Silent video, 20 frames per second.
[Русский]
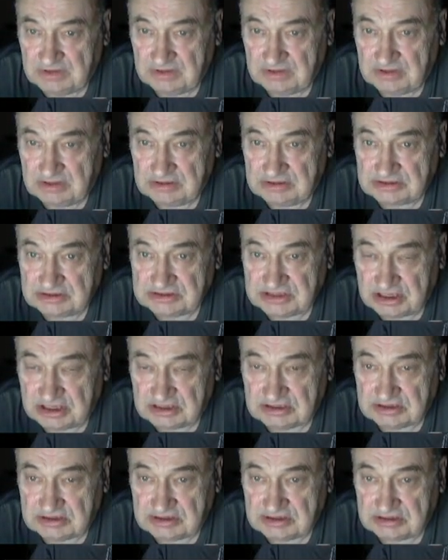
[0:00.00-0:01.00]
эти
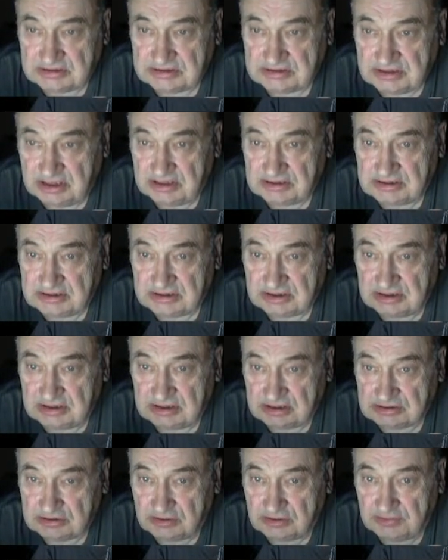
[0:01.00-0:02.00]
саженцы, сеянцы
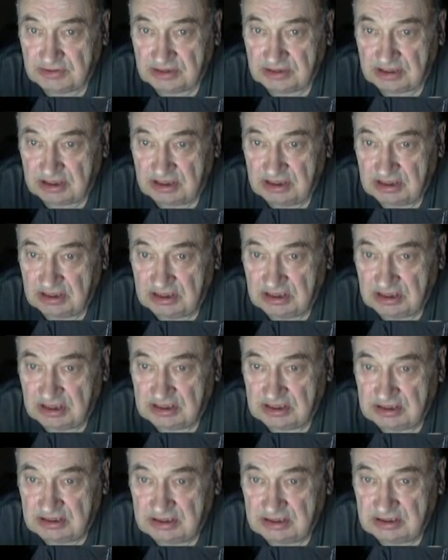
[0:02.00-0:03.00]
особенно,
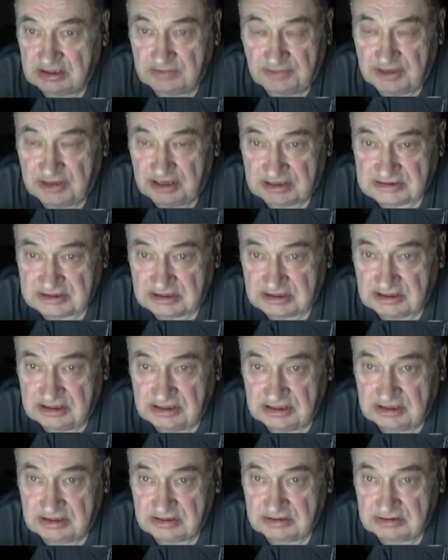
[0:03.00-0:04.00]
они не боятся
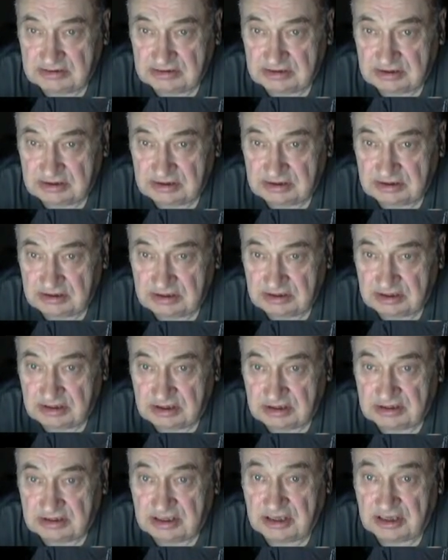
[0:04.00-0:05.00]
тли,
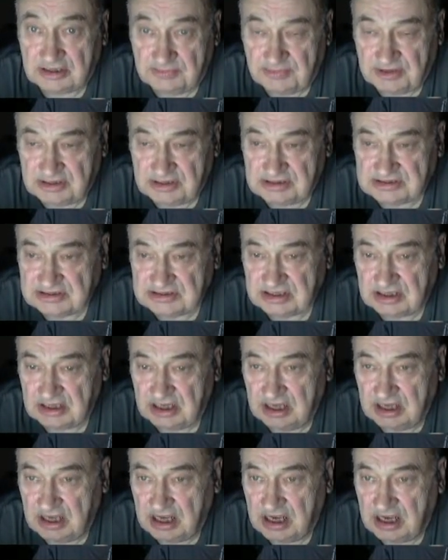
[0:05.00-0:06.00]
она, она их боится.
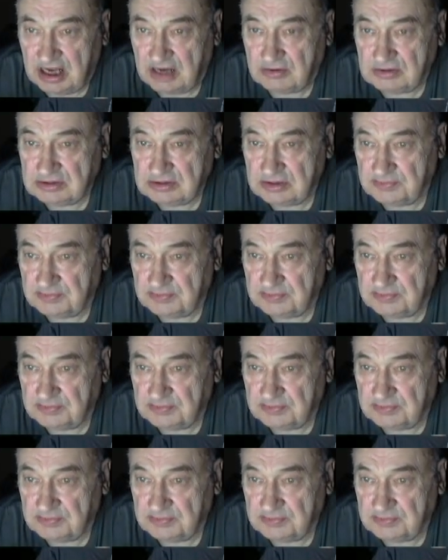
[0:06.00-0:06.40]
А вот,